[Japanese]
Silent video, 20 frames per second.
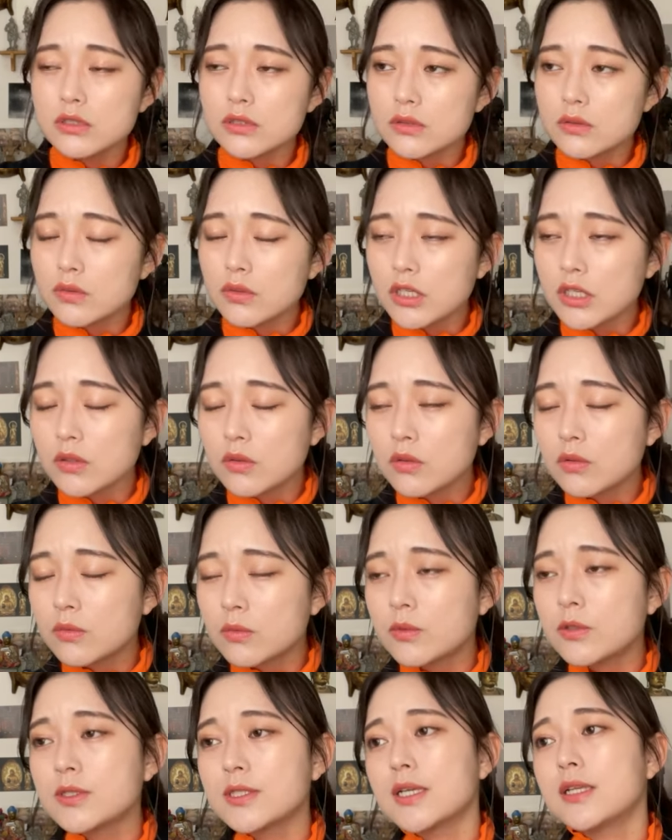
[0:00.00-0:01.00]
時のお
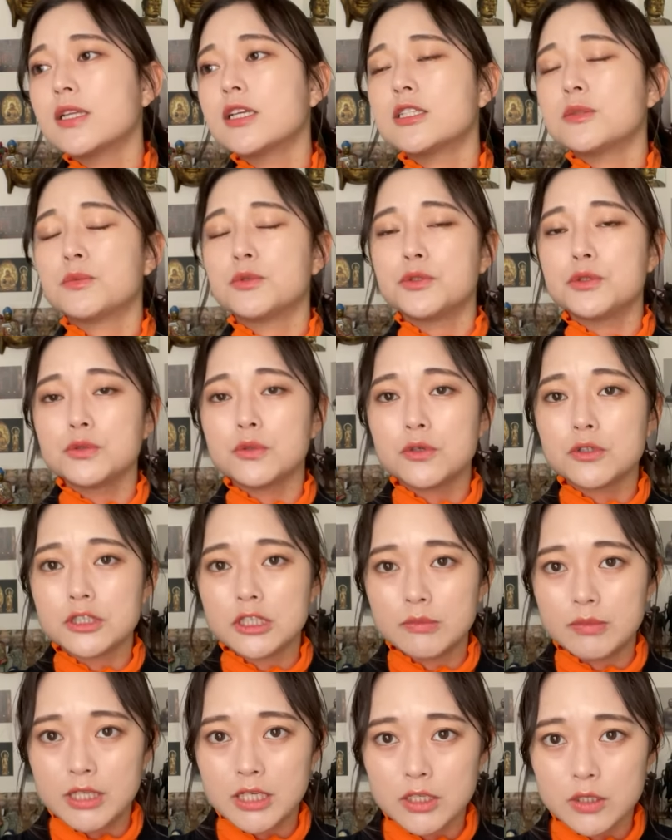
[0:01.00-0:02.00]
坊さんたちも中国
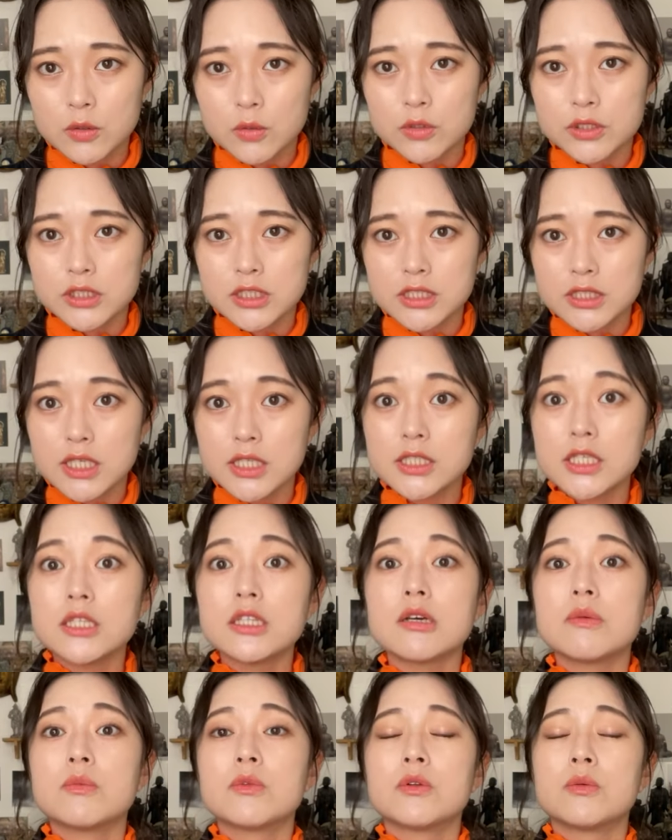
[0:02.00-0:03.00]
に勉強して最先
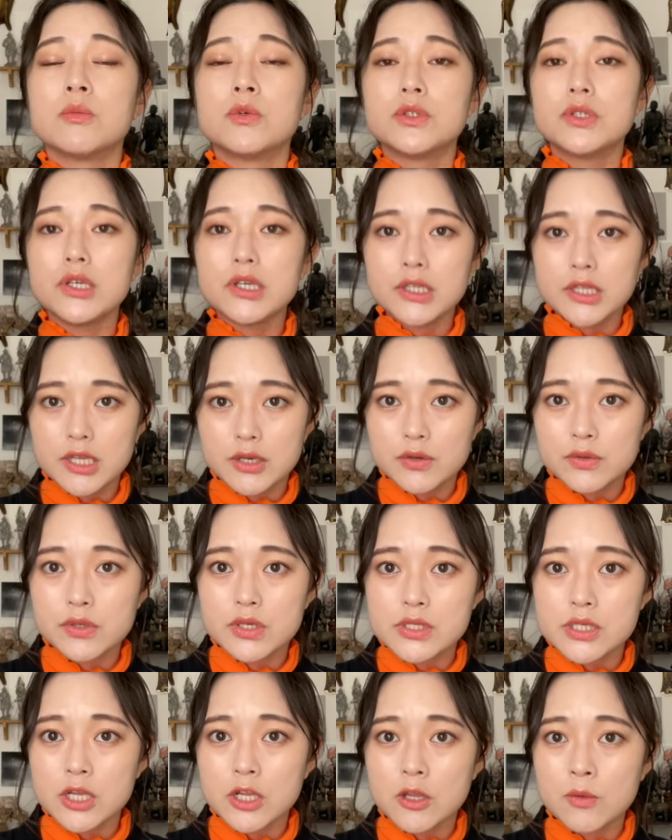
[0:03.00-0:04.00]
端ものを持ってきているんで
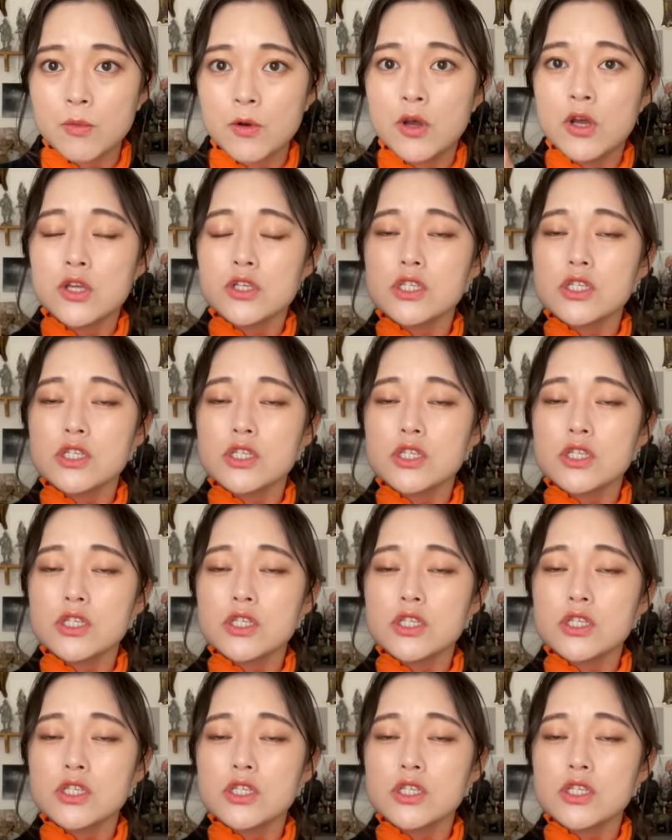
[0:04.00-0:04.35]
すけれども